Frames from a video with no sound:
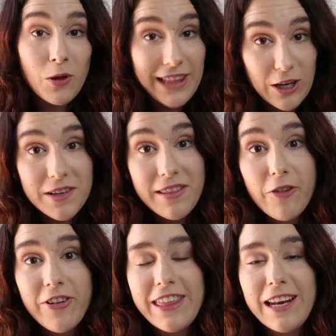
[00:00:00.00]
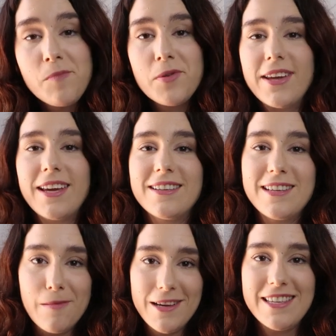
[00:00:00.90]
montar otra vez la oficina porque
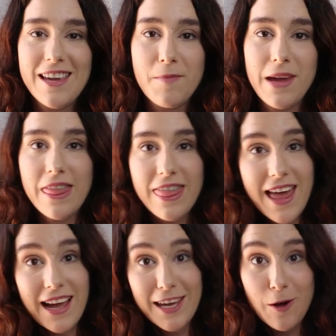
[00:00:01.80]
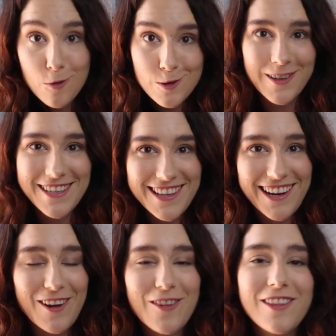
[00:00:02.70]
sabéis que me hice aquí justo en
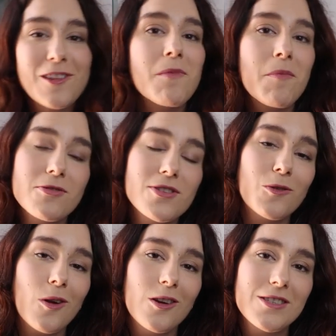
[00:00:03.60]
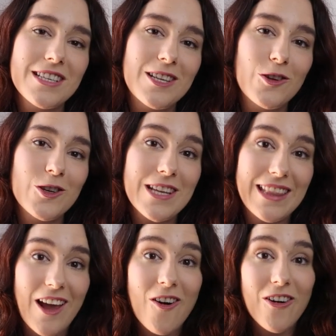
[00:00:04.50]
este rinconcito, me puse uno de los escritorios
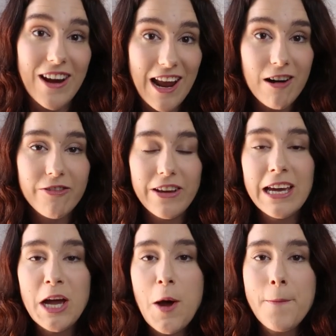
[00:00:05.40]
que tengo en la ofi